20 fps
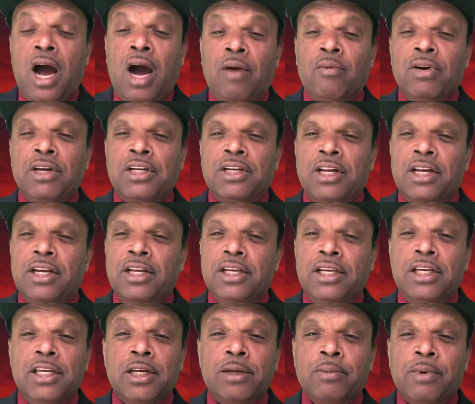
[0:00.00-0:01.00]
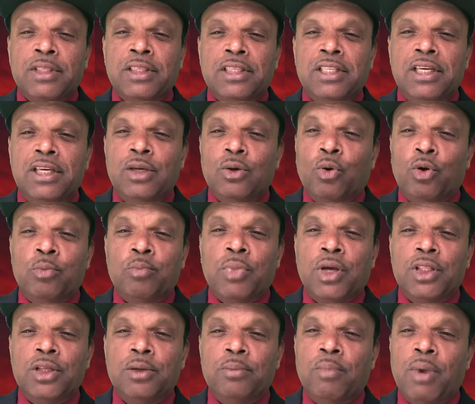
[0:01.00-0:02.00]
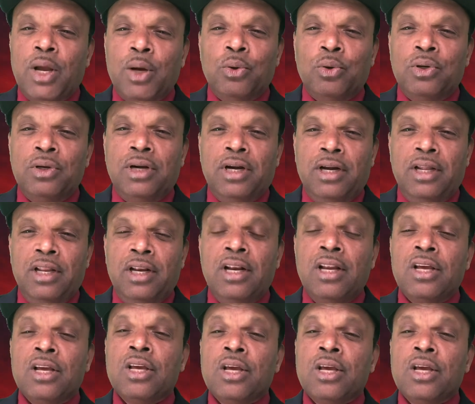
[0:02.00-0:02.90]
அவற்றில் இருபத்தி ஒன்பது பலூன்களில்